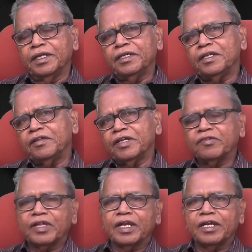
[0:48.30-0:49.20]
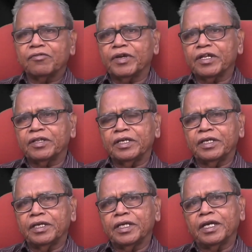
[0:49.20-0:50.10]
ఇంటెలిజెన్స్ అన్నటువంటిది
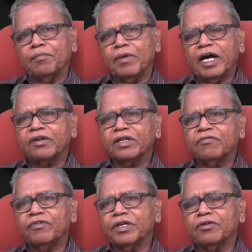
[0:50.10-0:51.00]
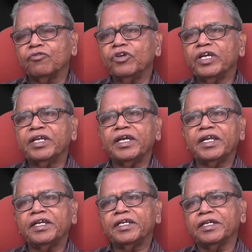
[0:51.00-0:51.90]
ఏ పార్ట్ ఆఫ్ ఇట్ వీ
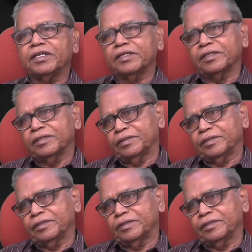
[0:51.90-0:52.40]
ఇన్హెరిట్ ఇట్